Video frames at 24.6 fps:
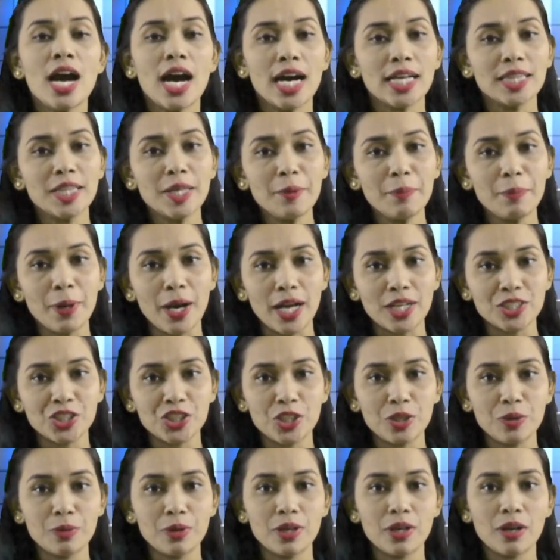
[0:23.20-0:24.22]
अति
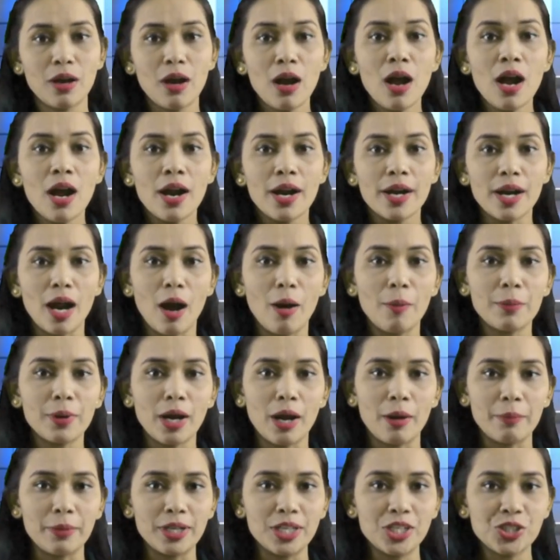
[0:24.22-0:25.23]
प्राचीन राम
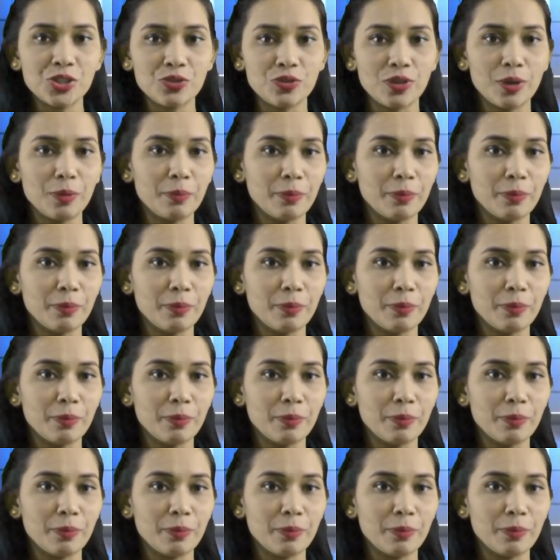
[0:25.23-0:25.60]
रामेश्वर